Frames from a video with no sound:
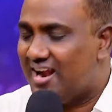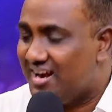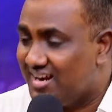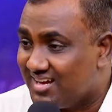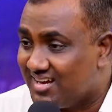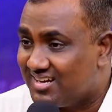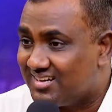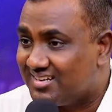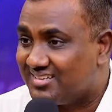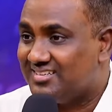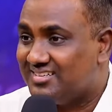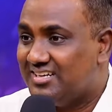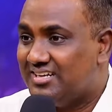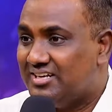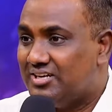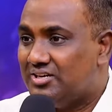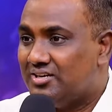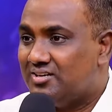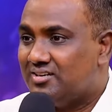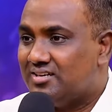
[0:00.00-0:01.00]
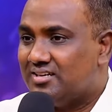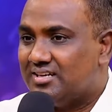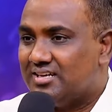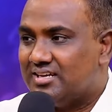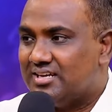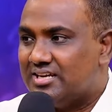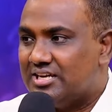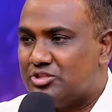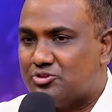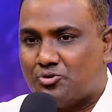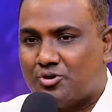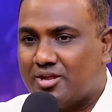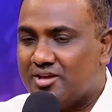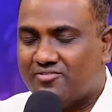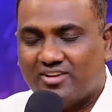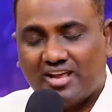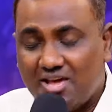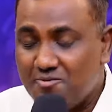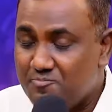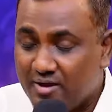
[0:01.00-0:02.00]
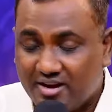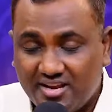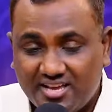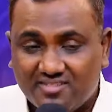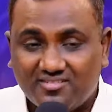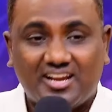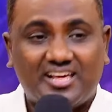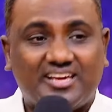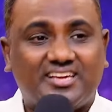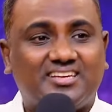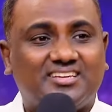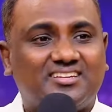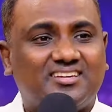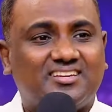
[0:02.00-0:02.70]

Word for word: வேண்டாம் இதனுடைய விலை பெரிய விலை